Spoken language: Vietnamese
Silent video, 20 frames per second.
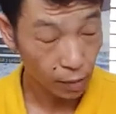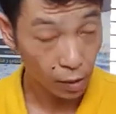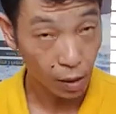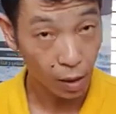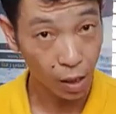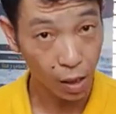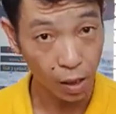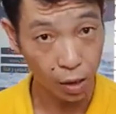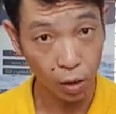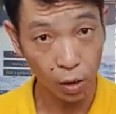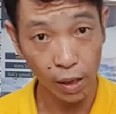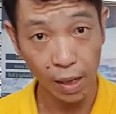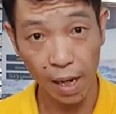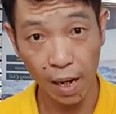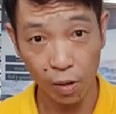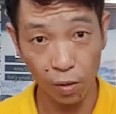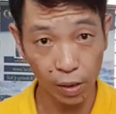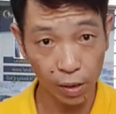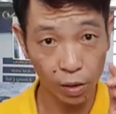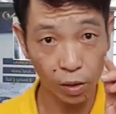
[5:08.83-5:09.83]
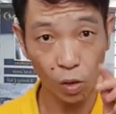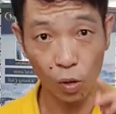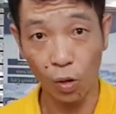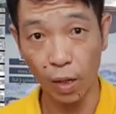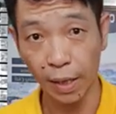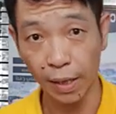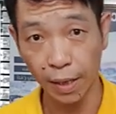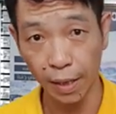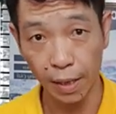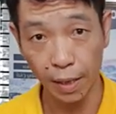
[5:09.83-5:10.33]
tức là nó nhao lên nó
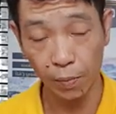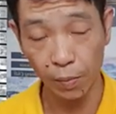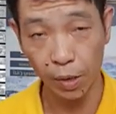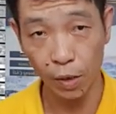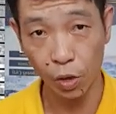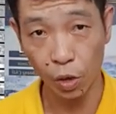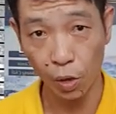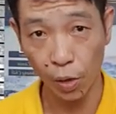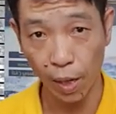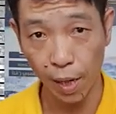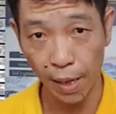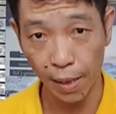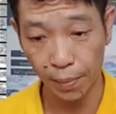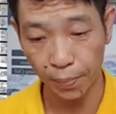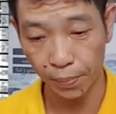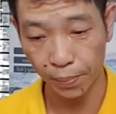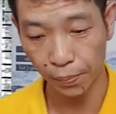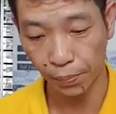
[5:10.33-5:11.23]
đòi thì không được cho nó ăn.